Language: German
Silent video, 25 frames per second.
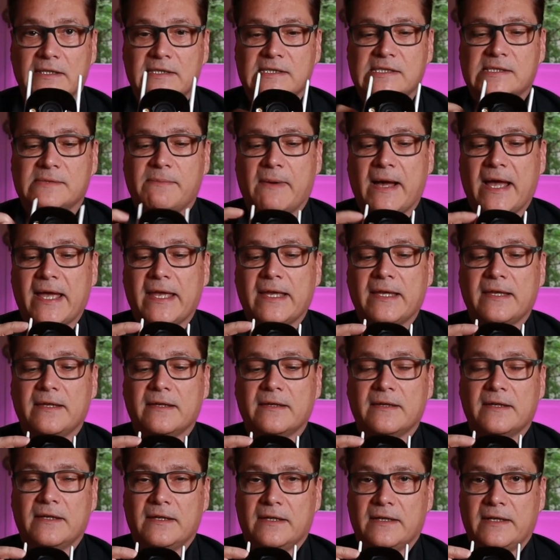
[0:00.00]
zwei
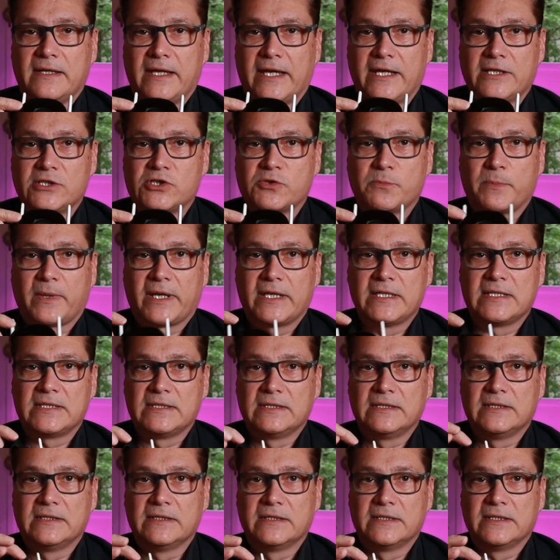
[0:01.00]

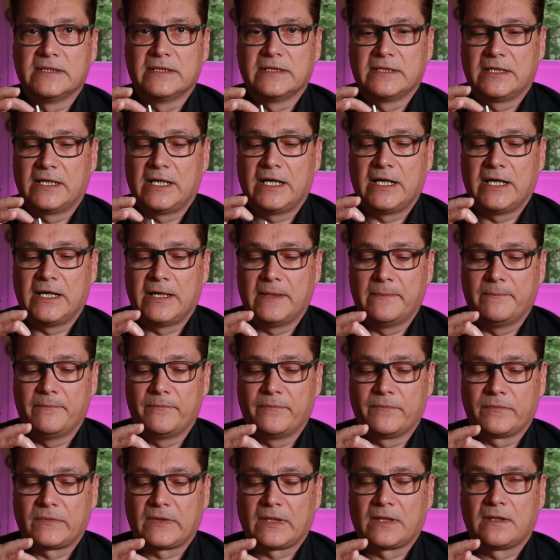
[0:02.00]
entsprechende
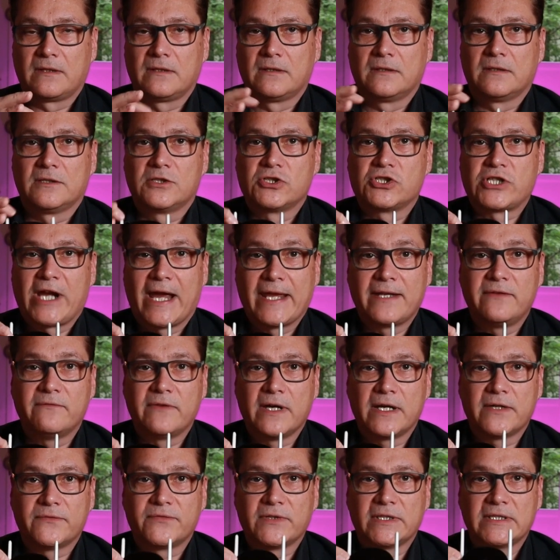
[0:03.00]
ähm,
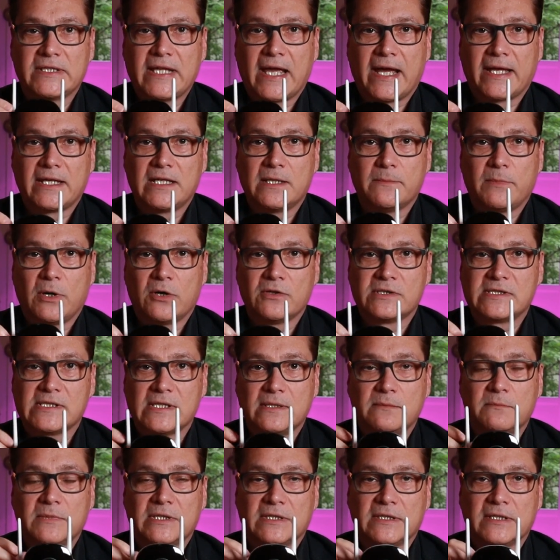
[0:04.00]
Scheinwerfer, die eingebaut
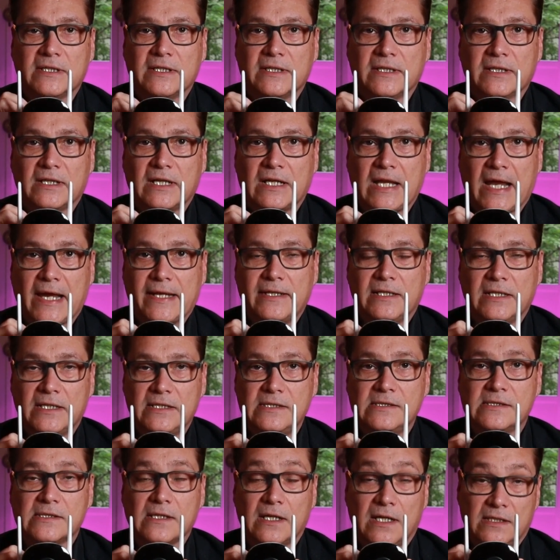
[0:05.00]
sind mit einer kleinen
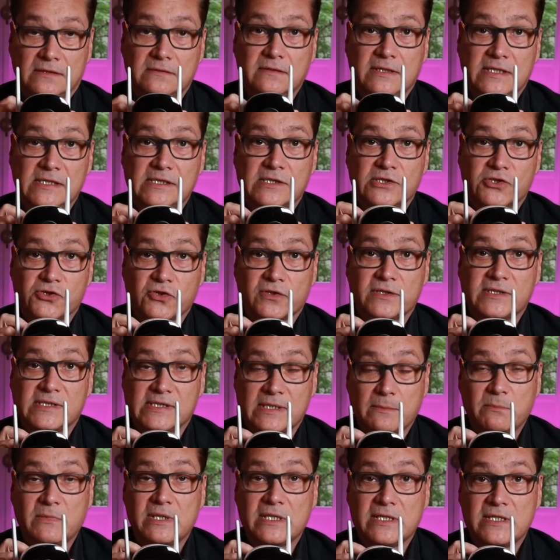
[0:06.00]
Linse, also die sind schon
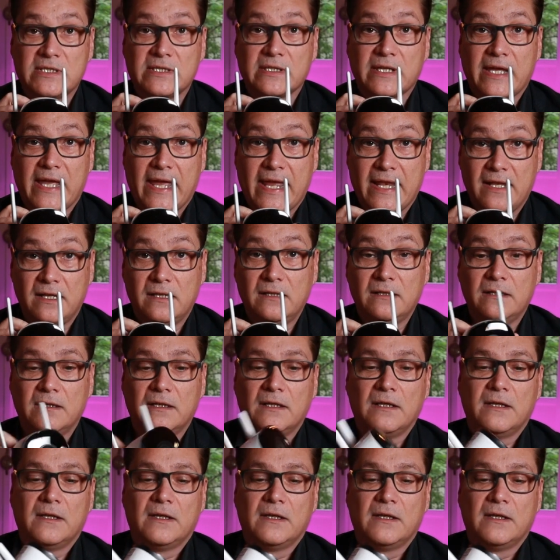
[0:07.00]
ziemlich hell.